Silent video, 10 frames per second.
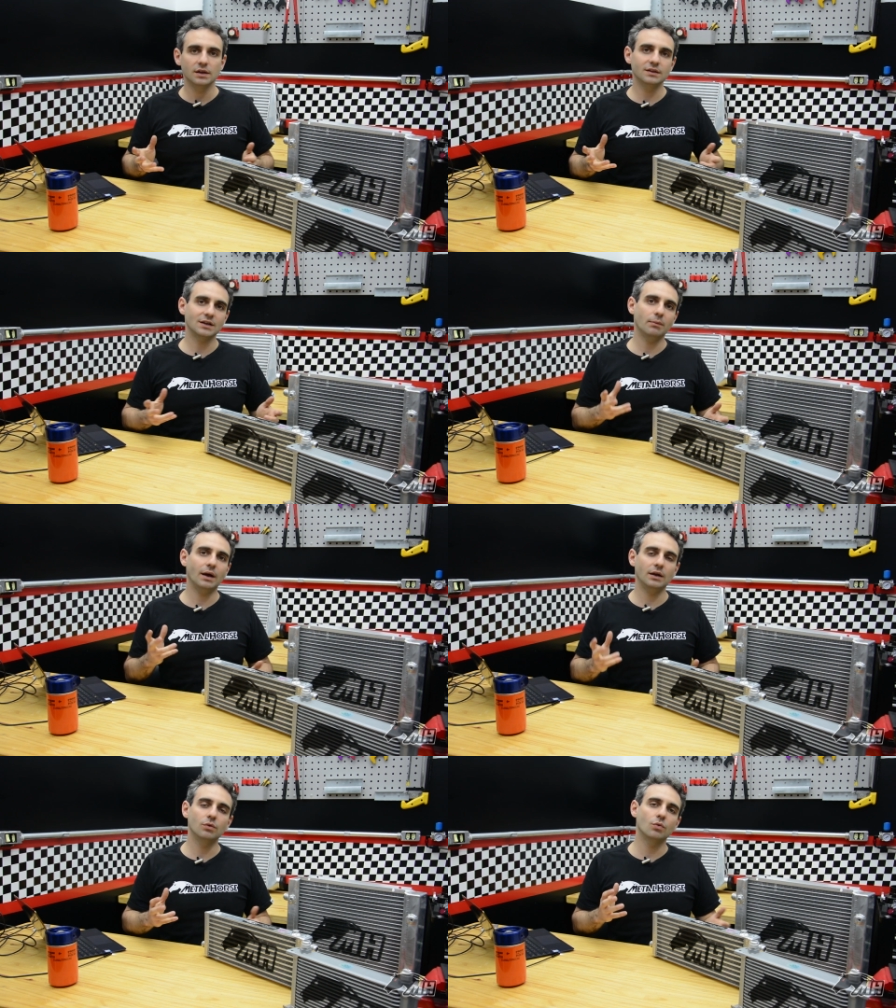que
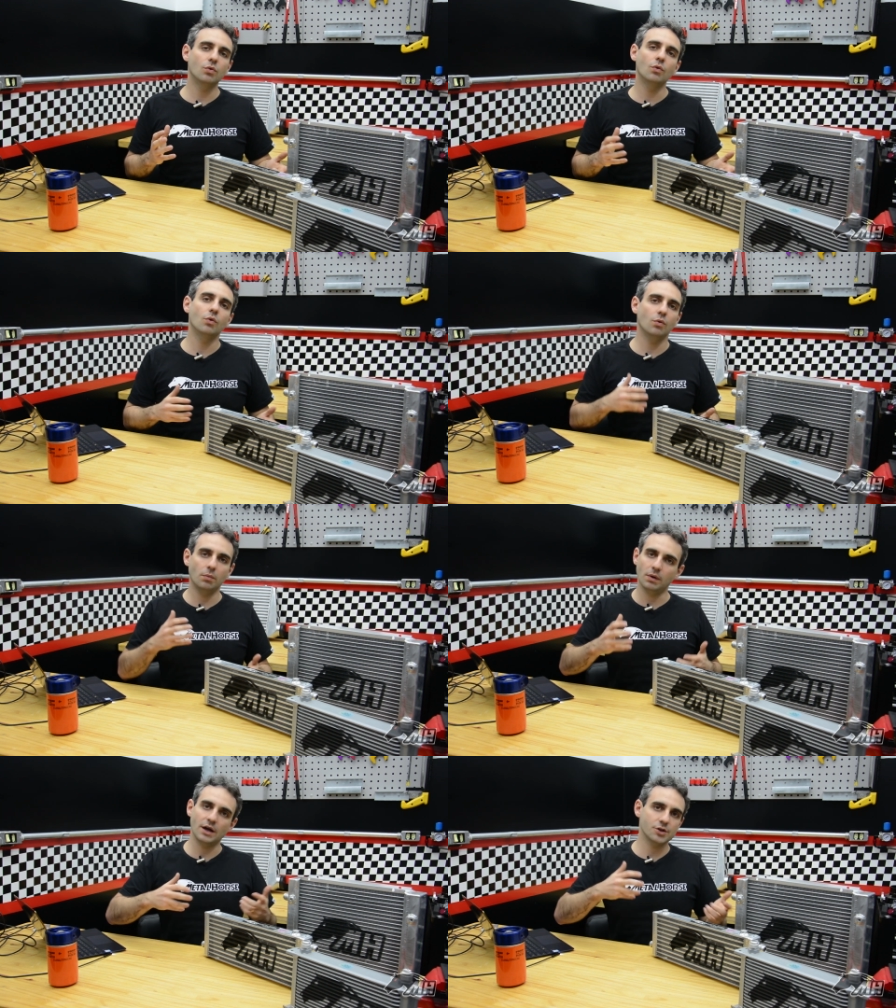trabalham
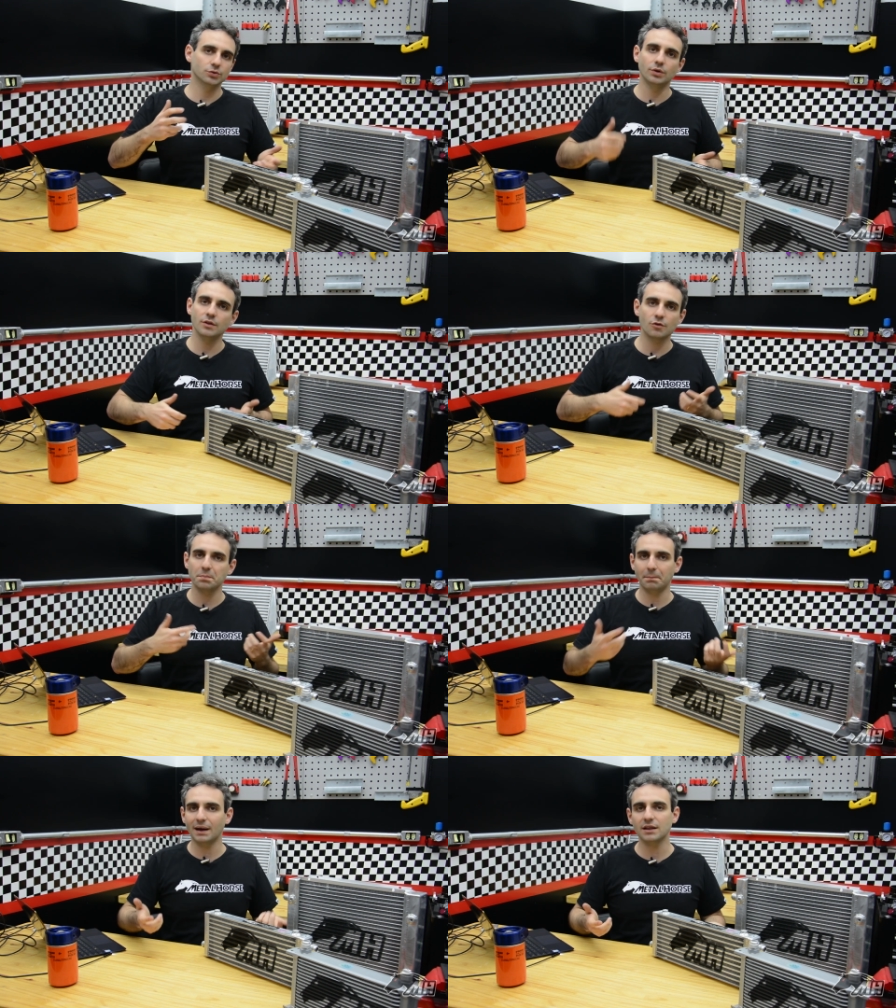com radiadores
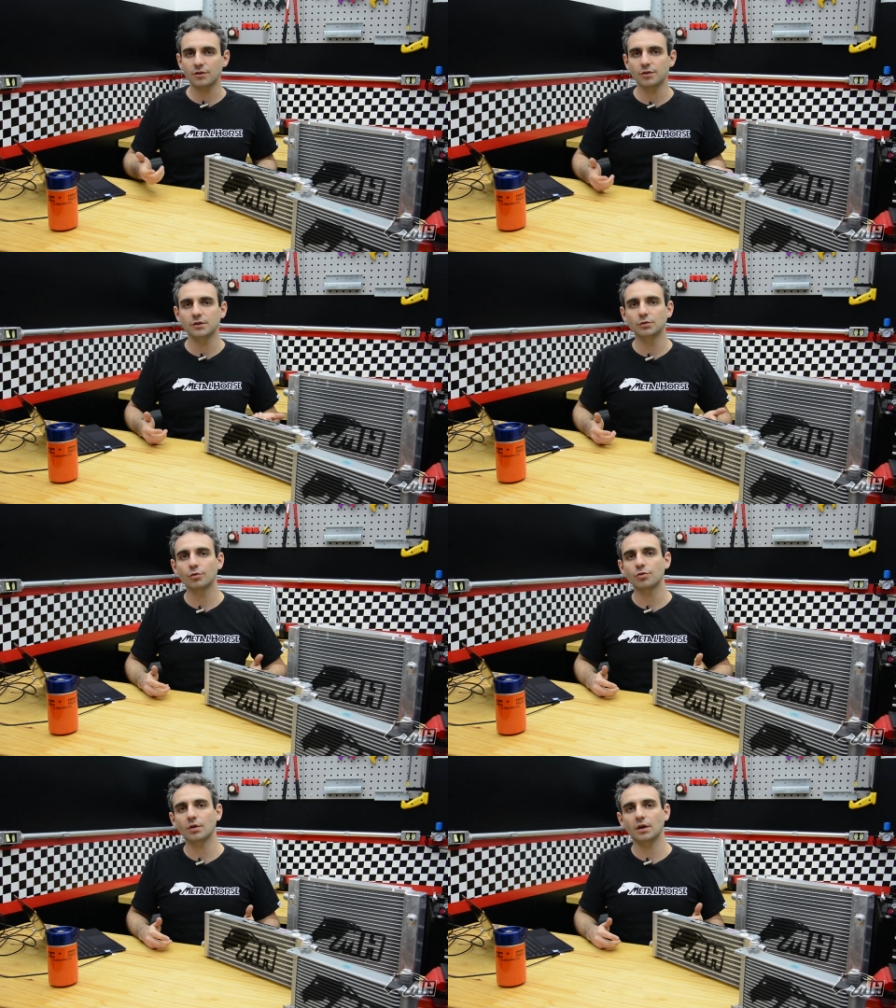
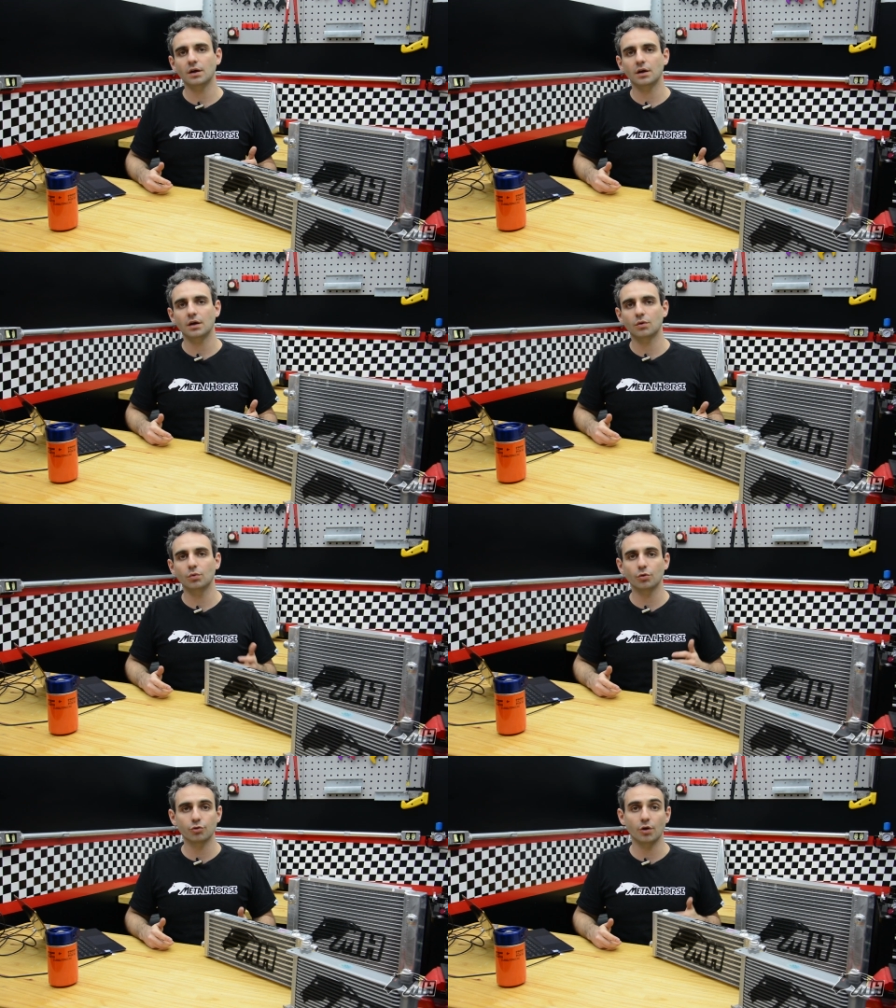parecidos uh,
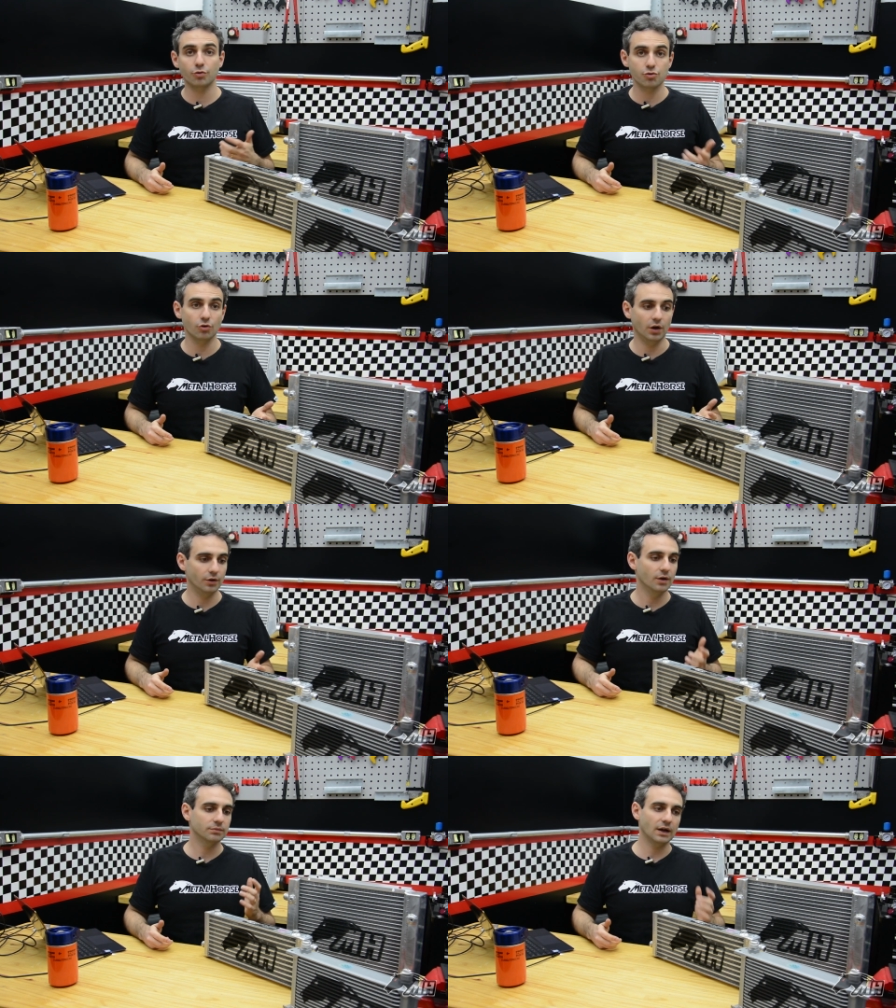com os nossos de
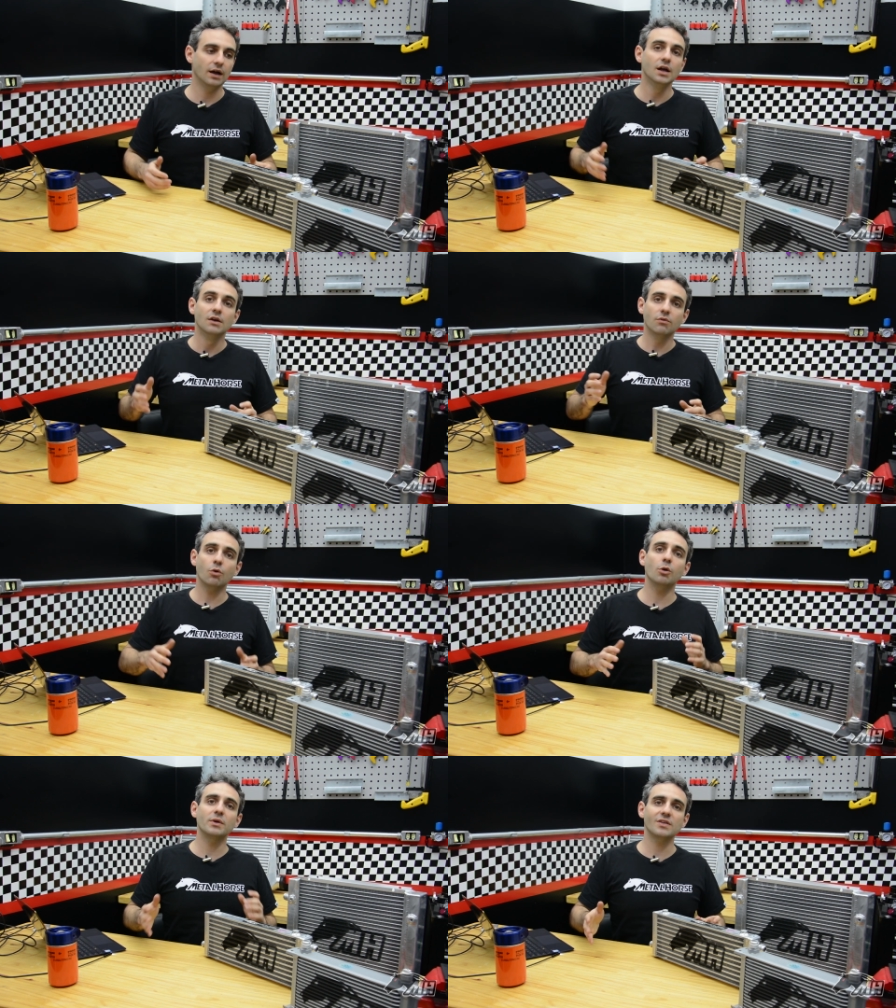óleo. Tá?
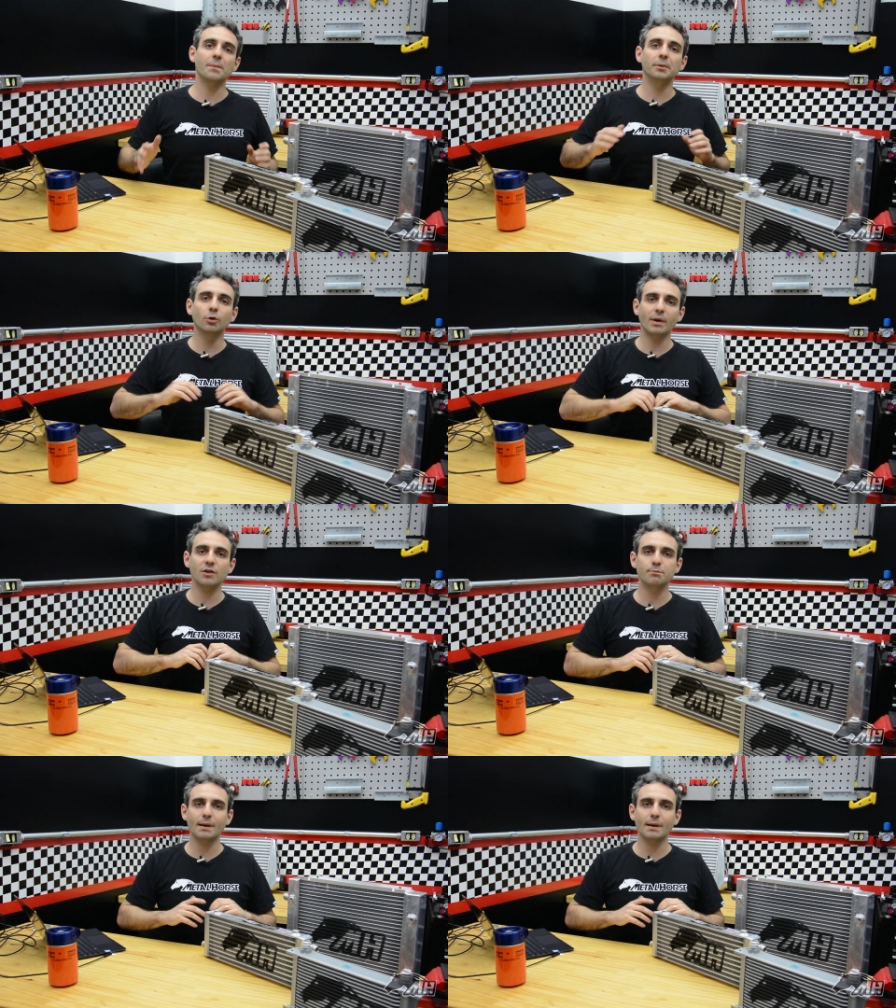Vamos começar pelo mais